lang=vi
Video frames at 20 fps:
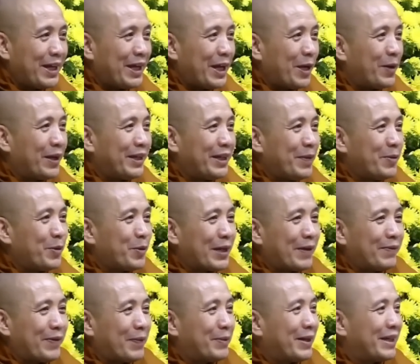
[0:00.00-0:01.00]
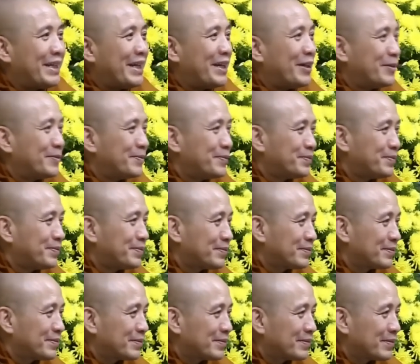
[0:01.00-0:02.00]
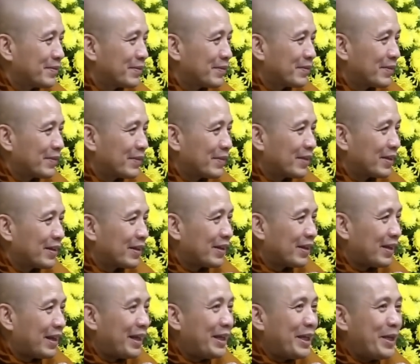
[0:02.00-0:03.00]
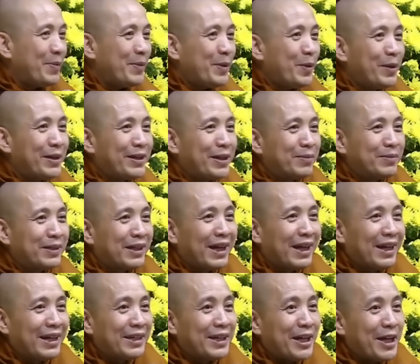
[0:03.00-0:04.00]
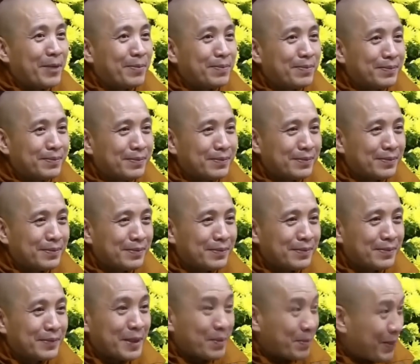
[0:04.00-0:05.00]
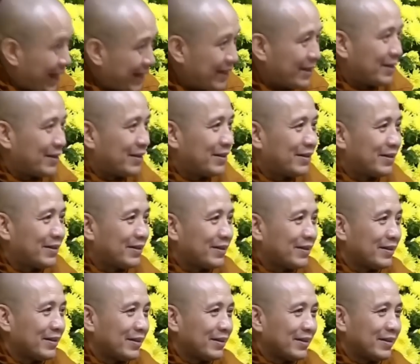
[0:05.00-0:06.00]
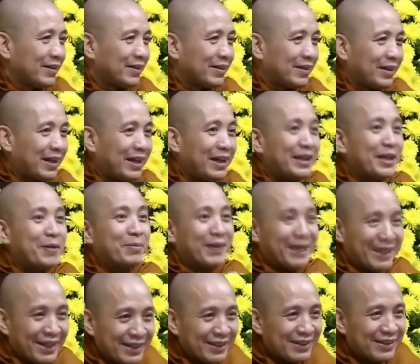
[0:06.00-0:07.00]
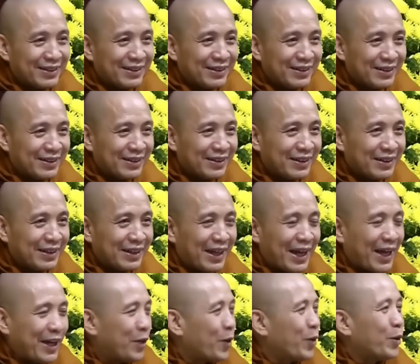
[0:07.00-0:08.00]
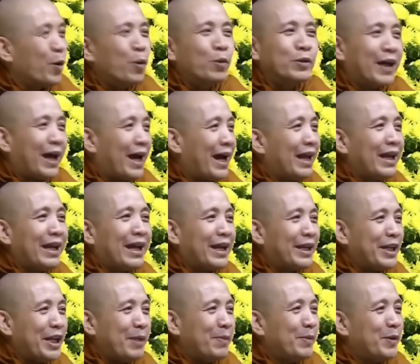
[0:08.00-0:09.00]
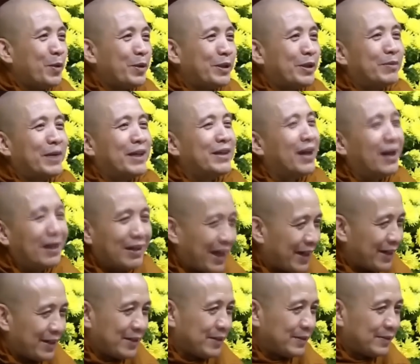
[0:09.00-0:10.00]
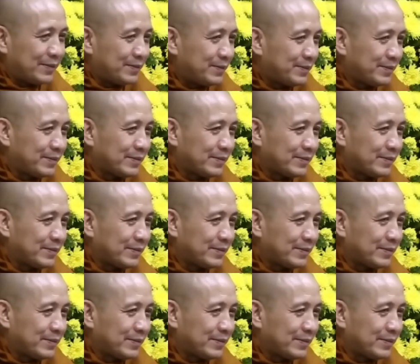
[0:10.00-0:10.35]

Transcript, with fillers: Quý vị hiểu cái niềm vui chánh pháp là gì không? Là niềm vui trong cái nghiệp, nghiệp lành Hay là nghiệp thiện Hay nói cụ thể là niềm vui trong cái nhân lành